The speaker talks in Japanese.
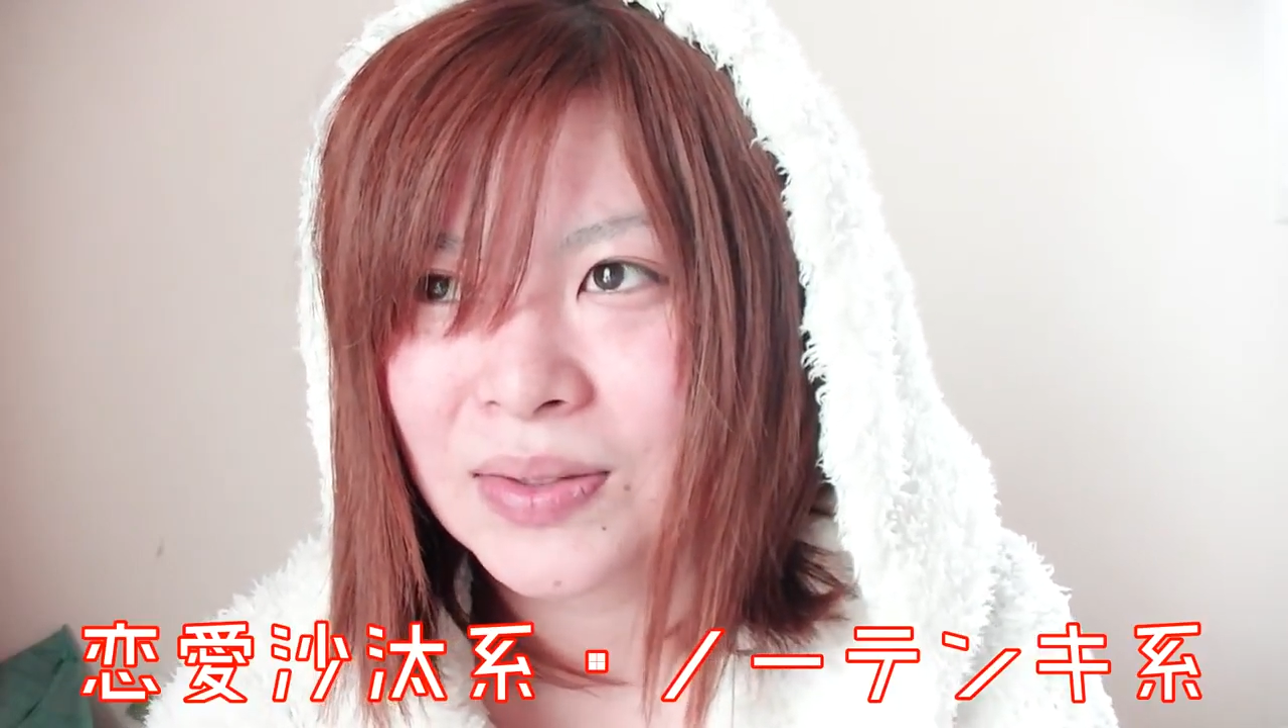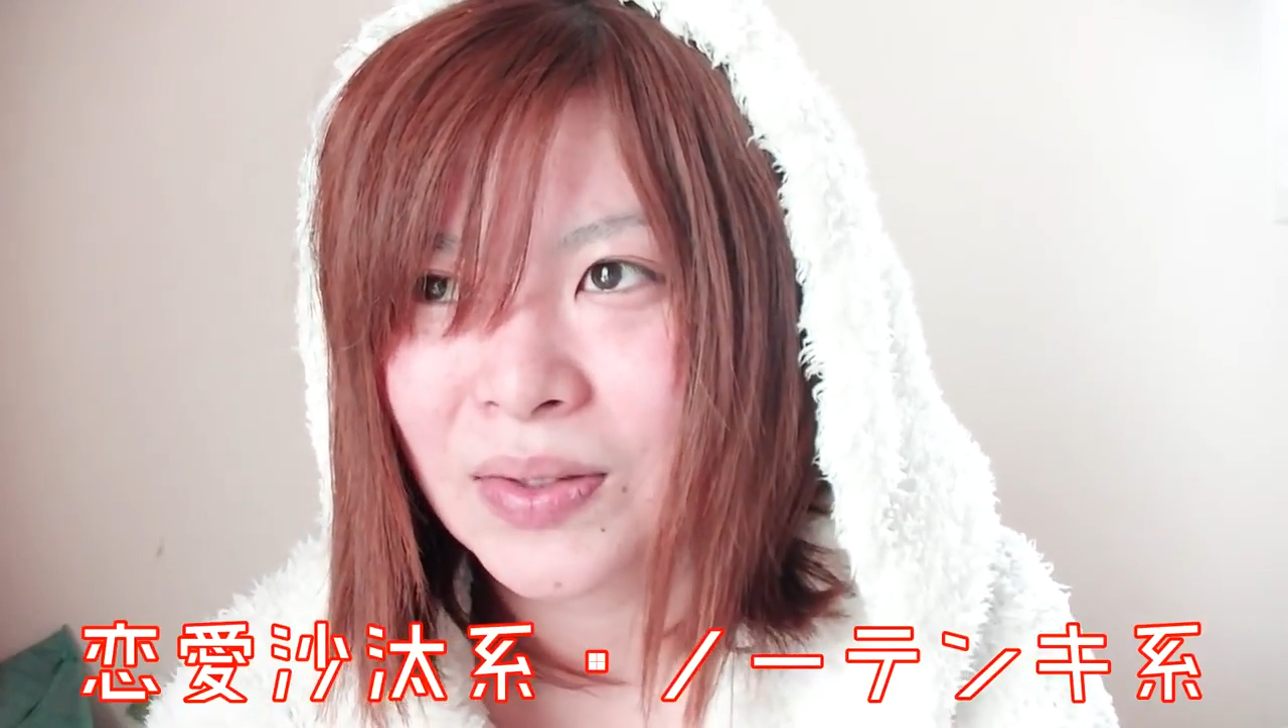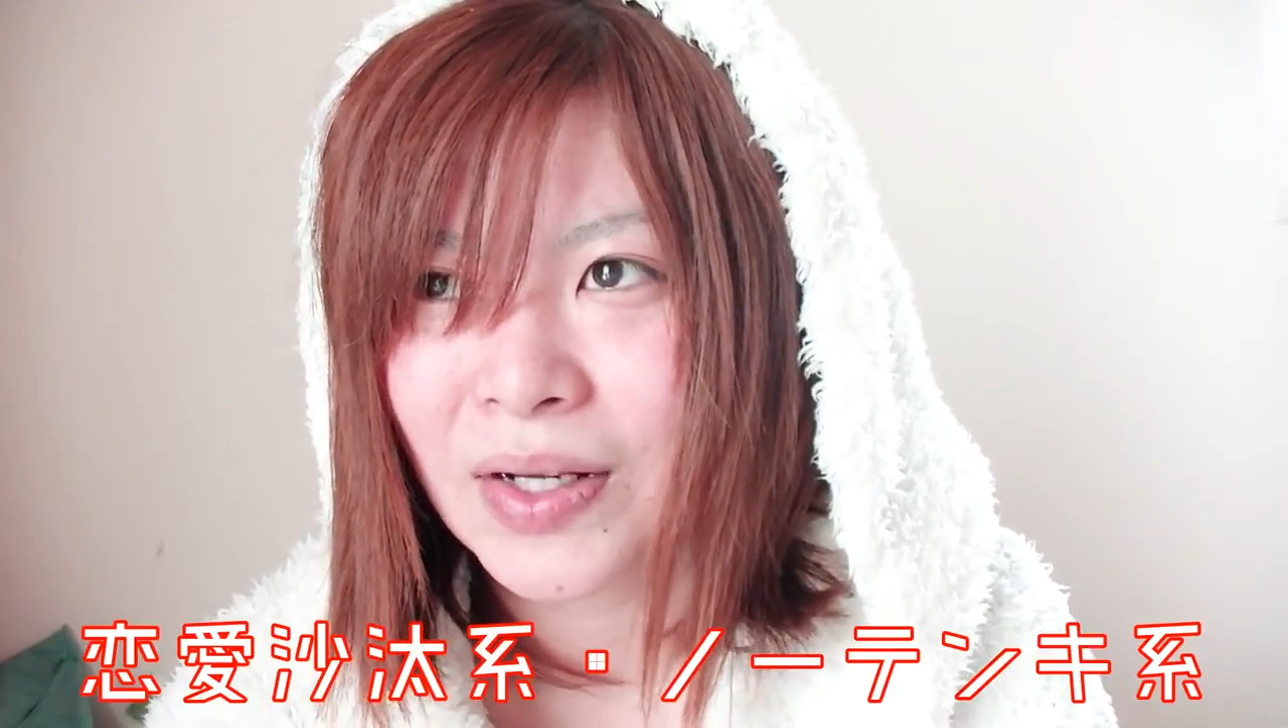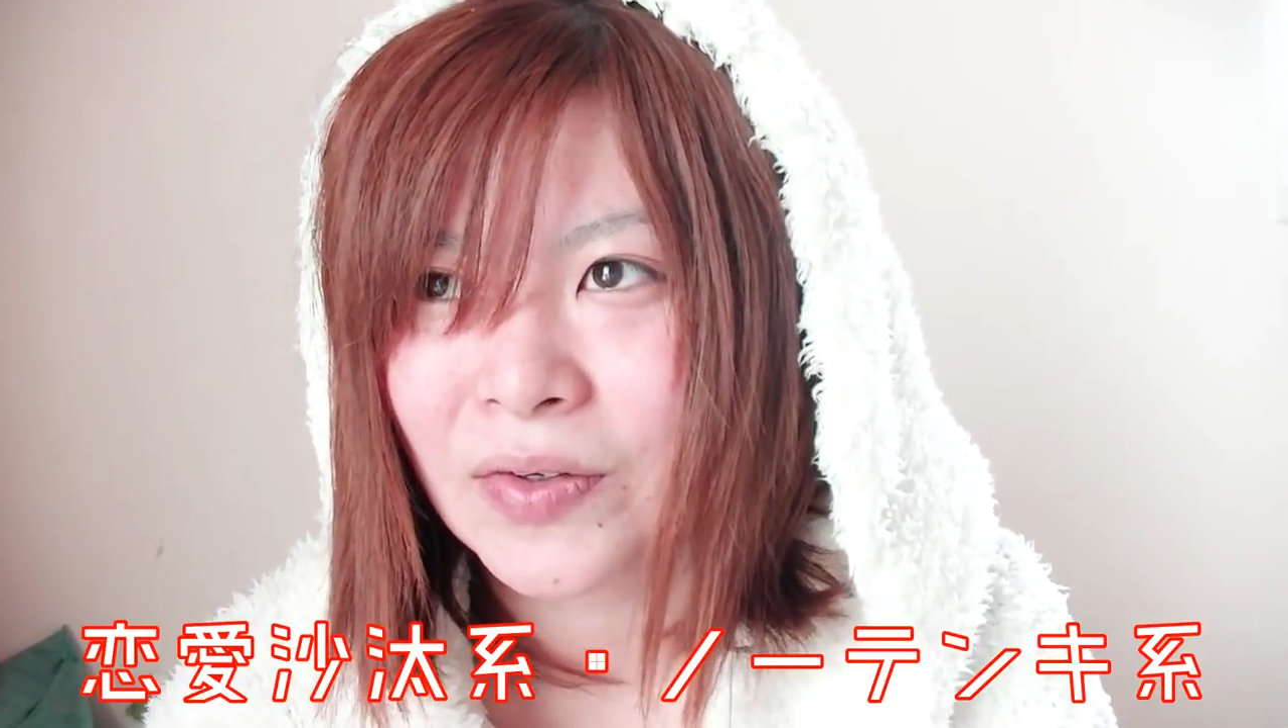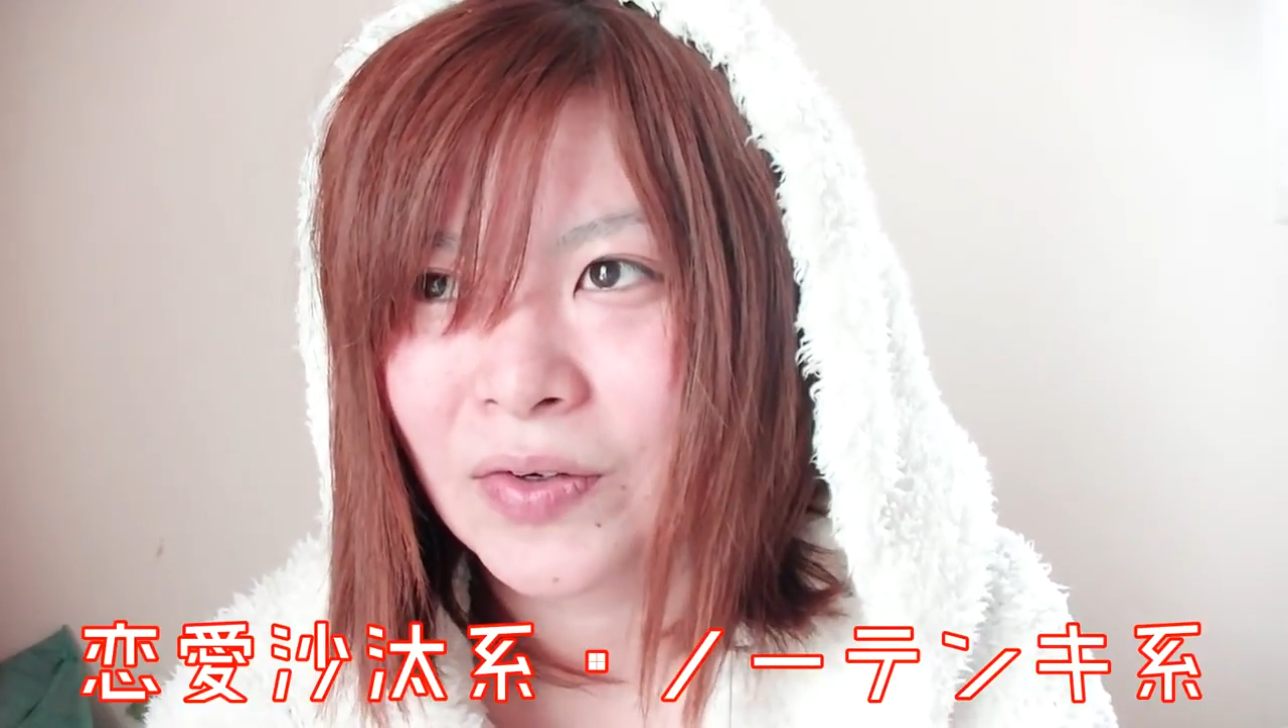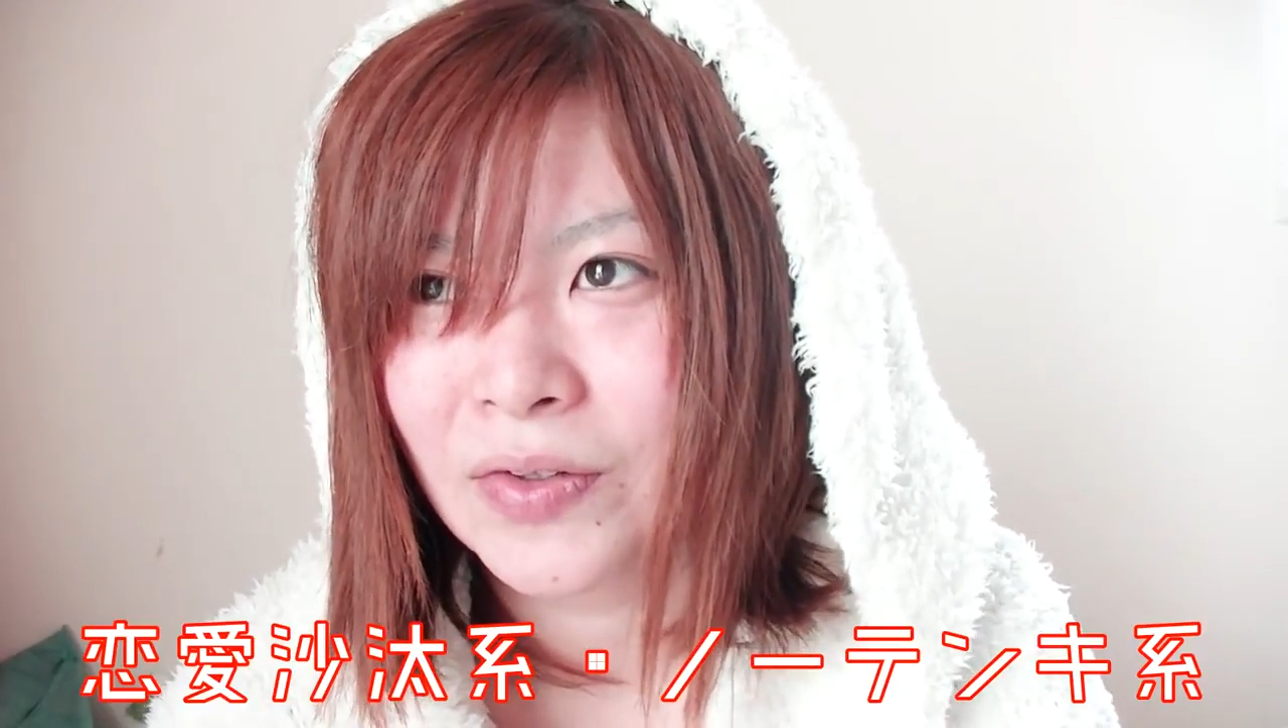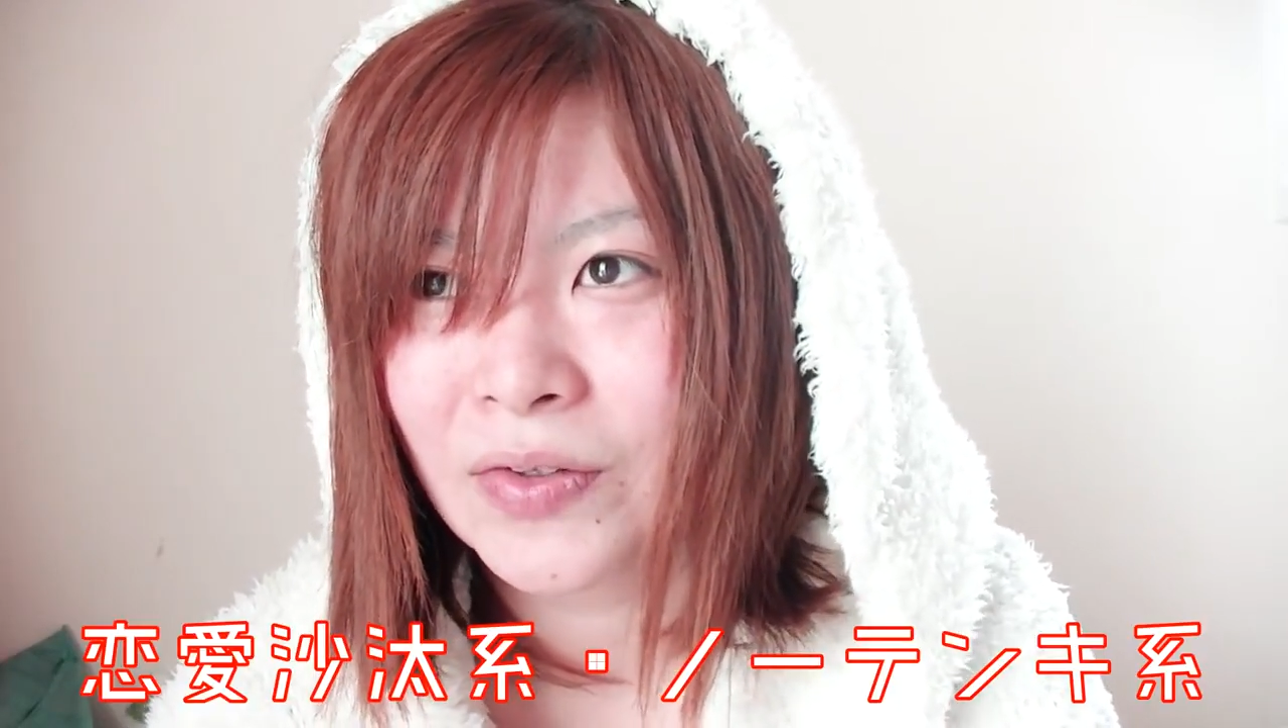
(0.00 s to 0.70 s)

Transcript: ちょっとあの